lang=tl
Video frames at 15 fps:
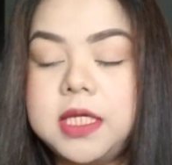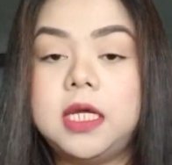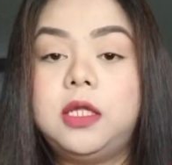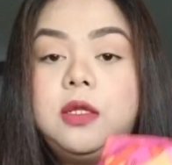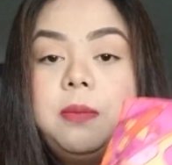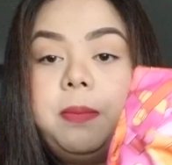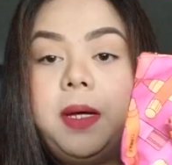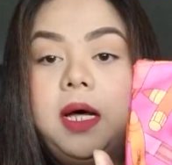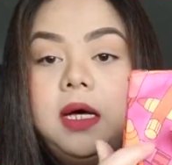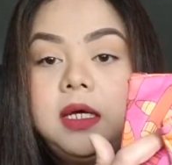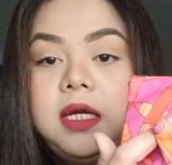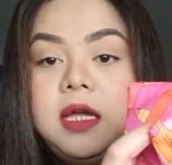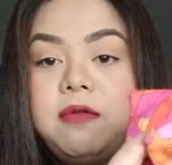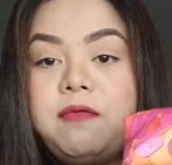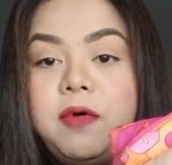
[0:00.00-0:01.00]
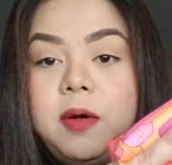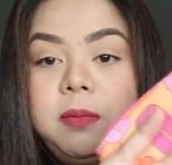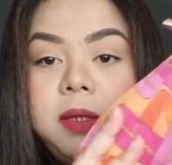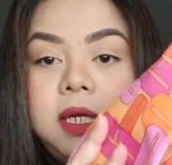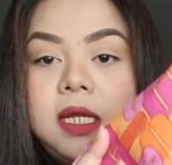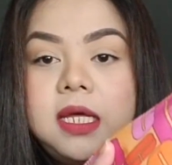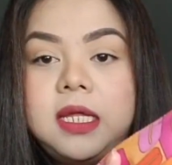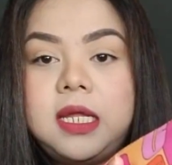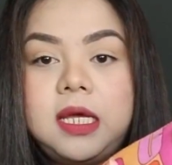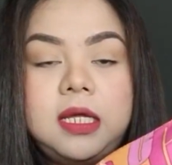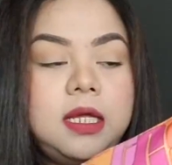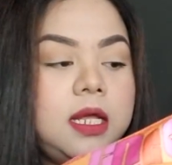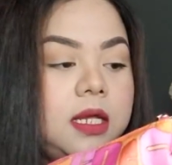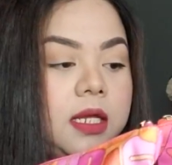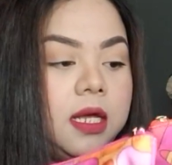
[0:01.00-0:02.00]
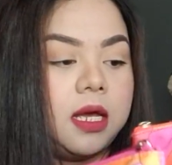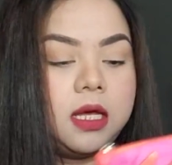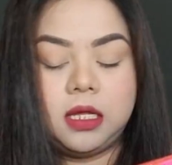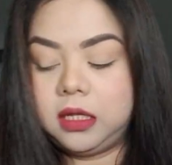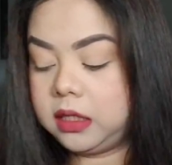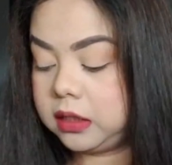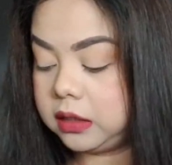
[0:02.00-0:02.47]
ito pa. Gift from clinic din yan.